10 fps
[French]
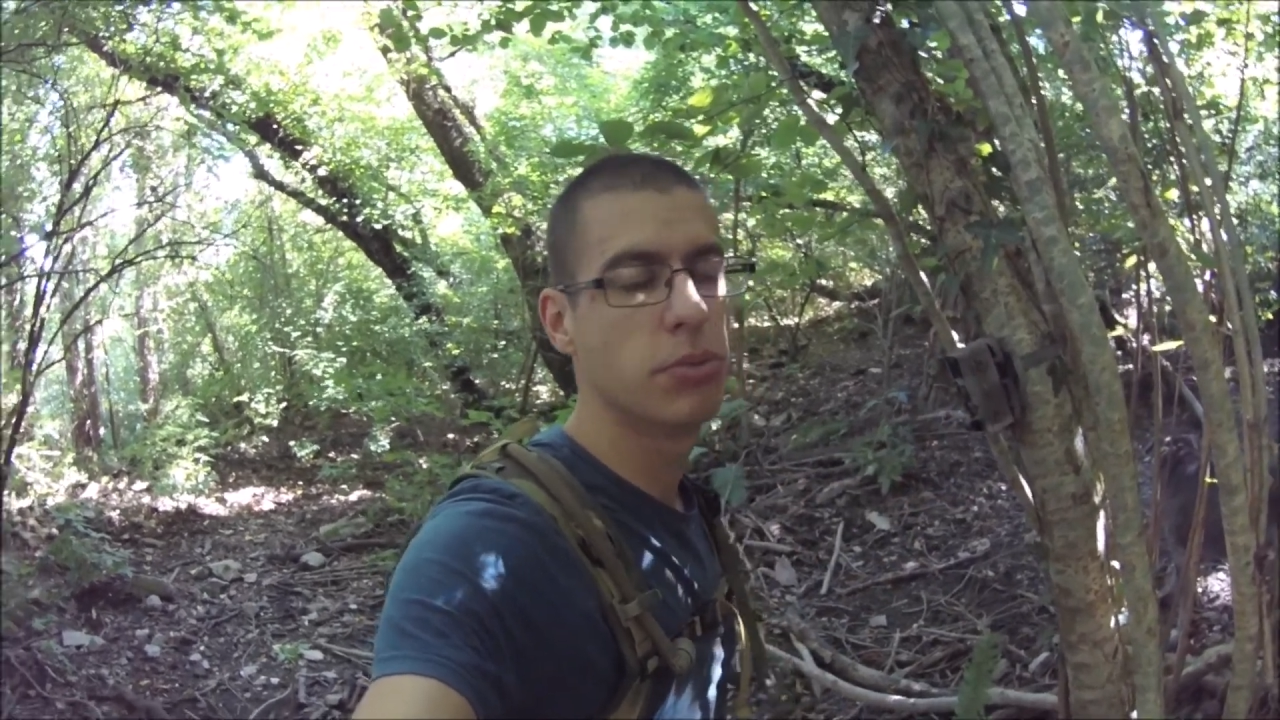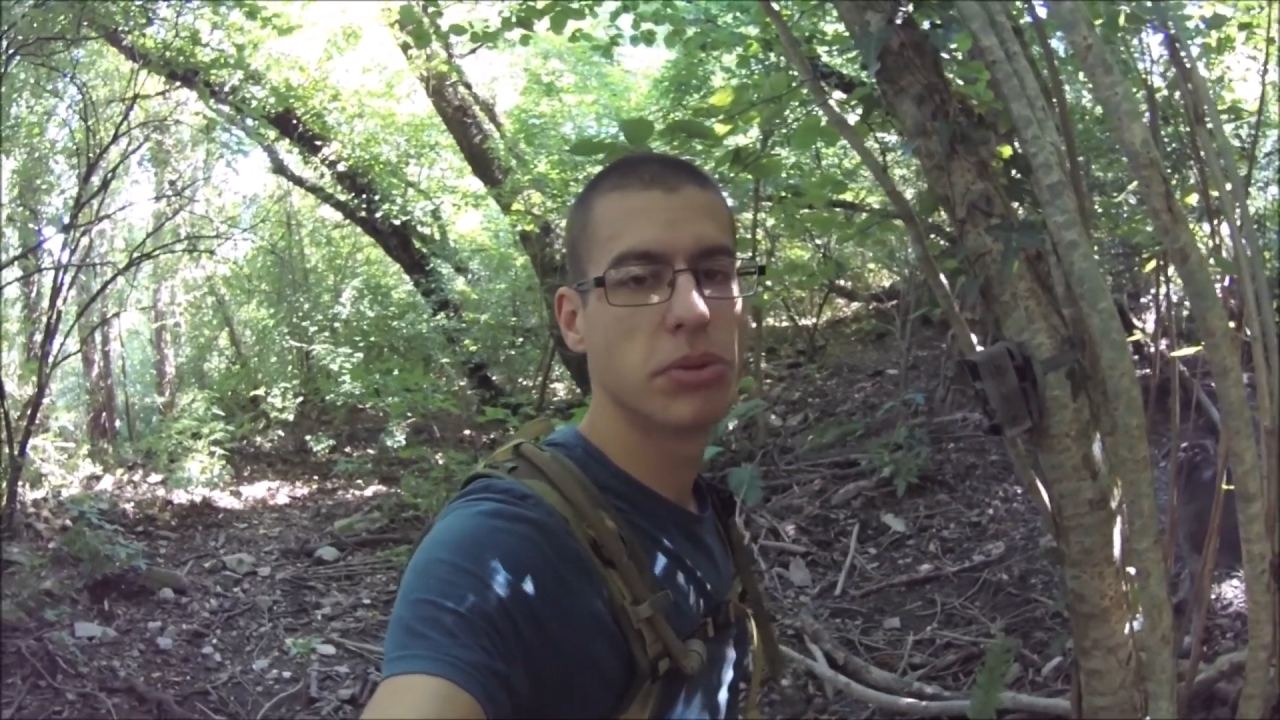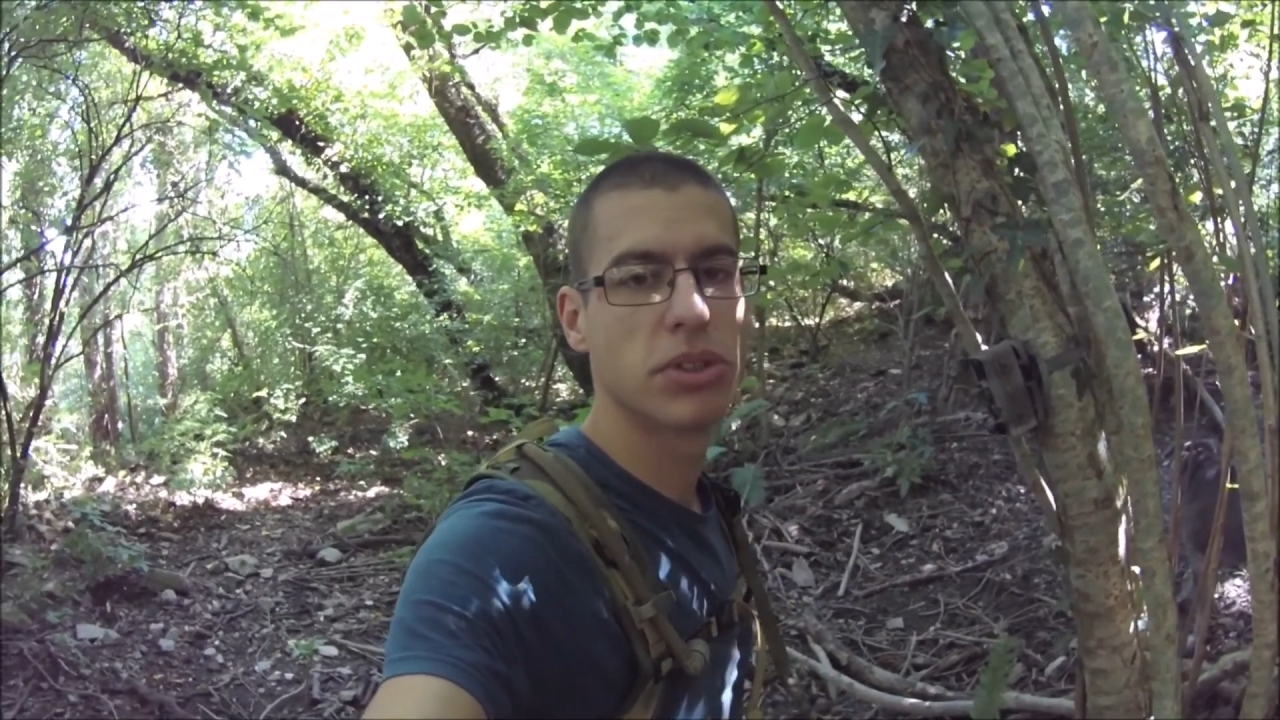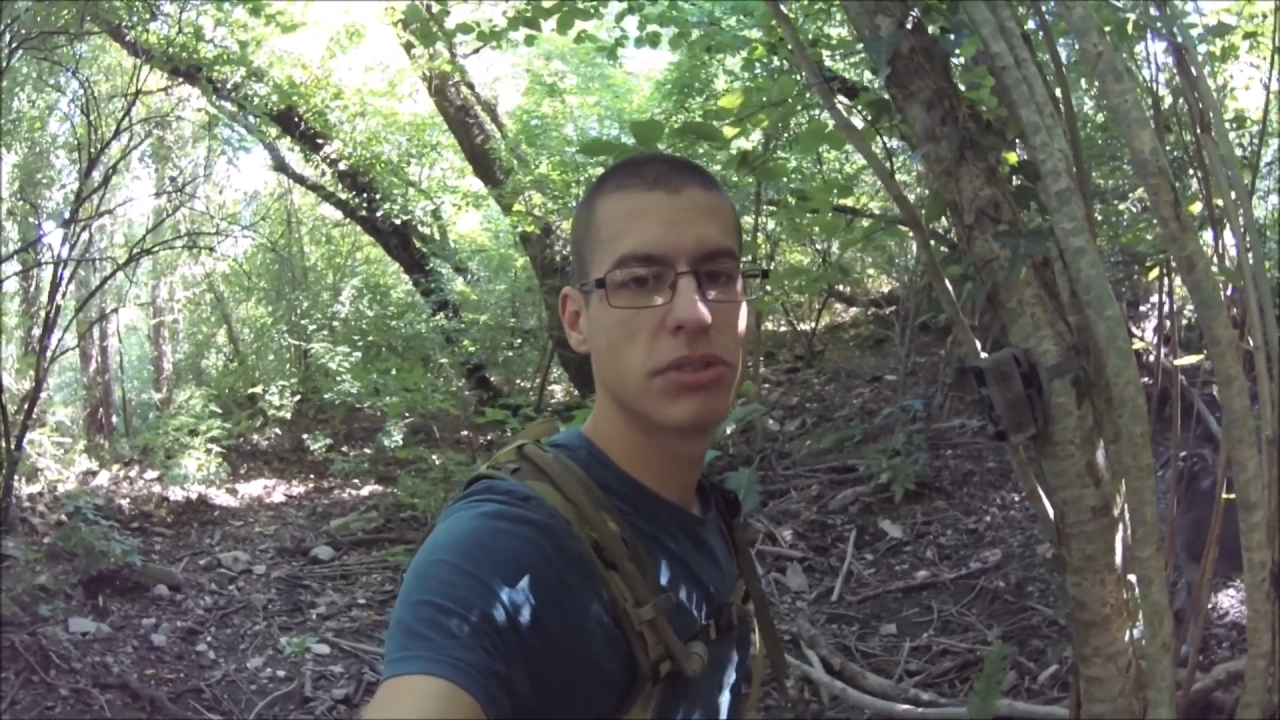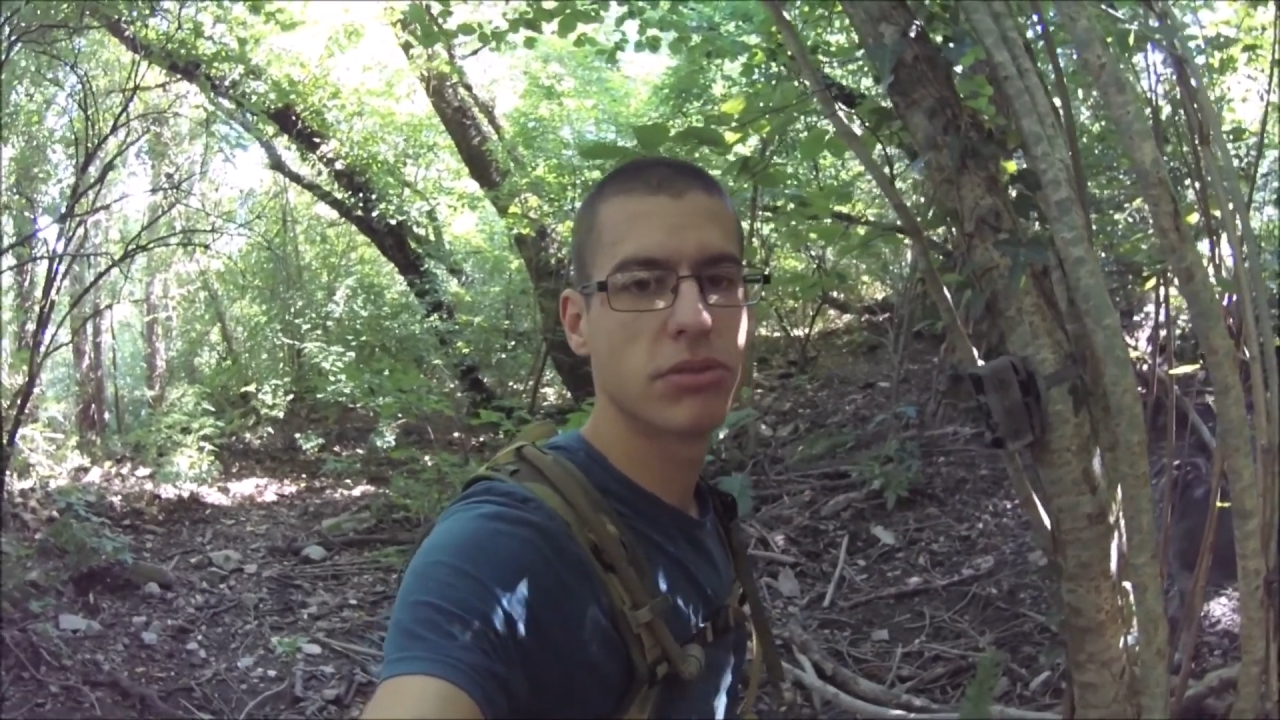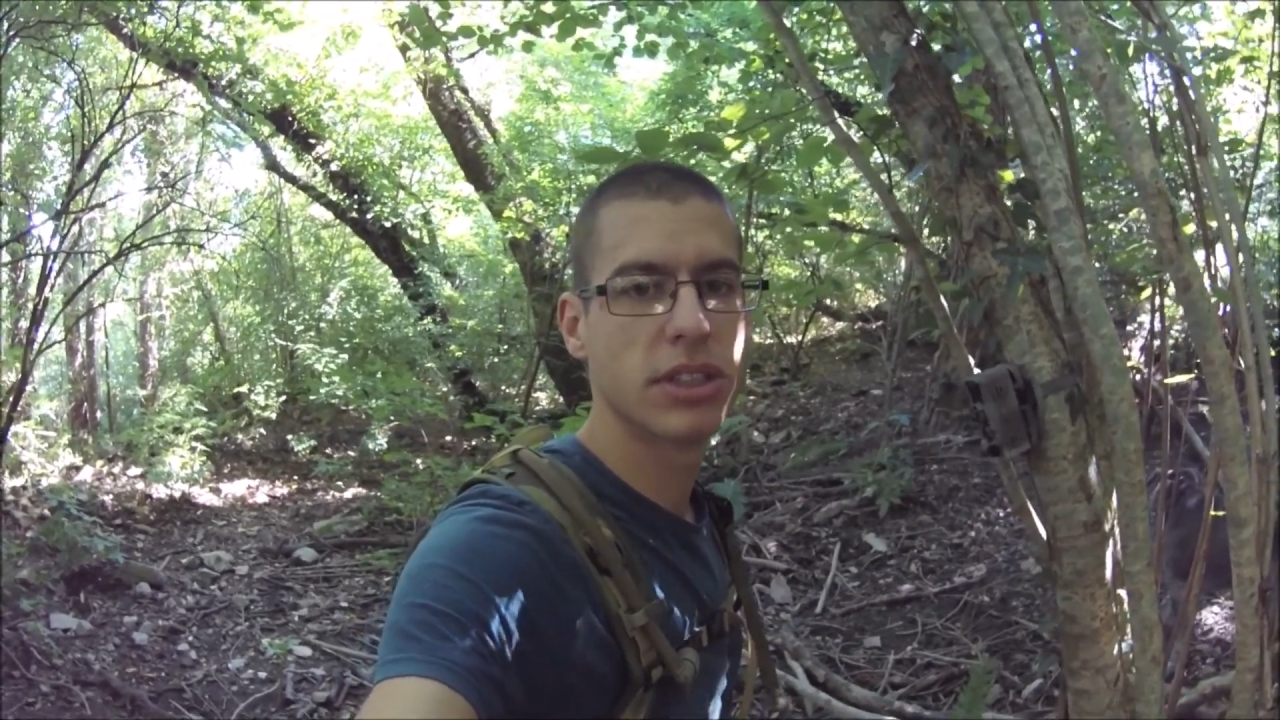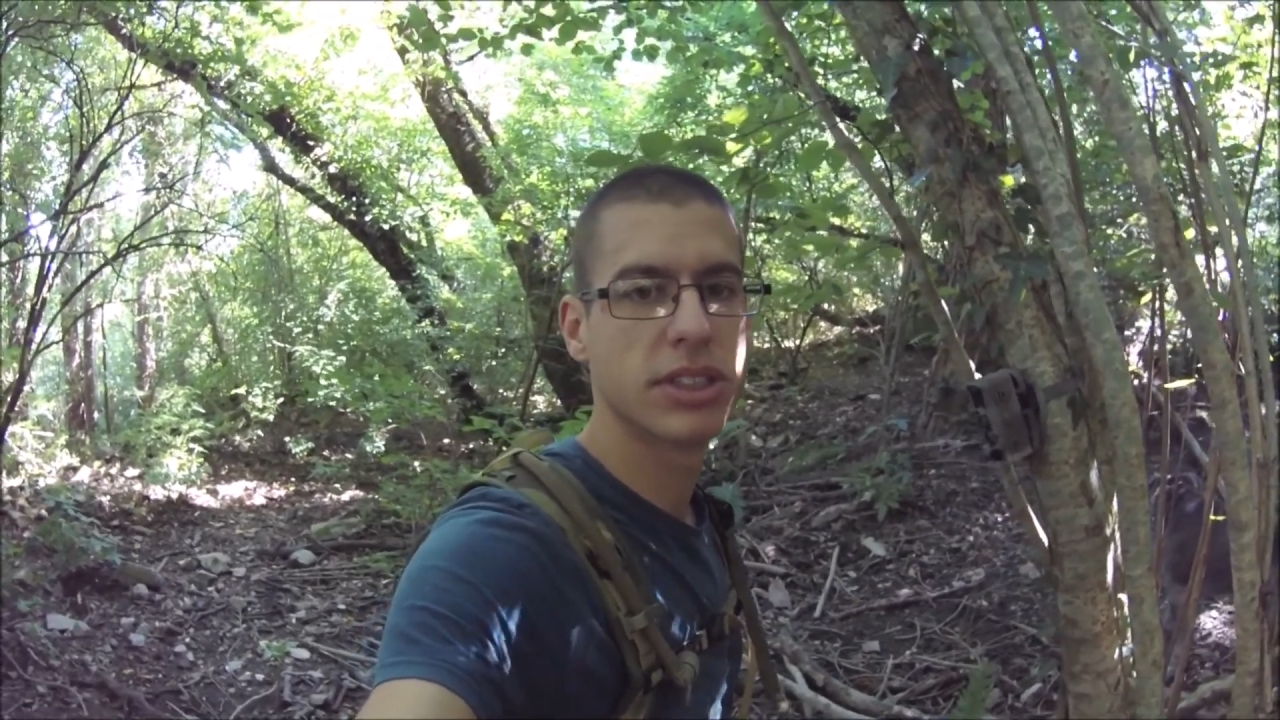peu que j'en vois,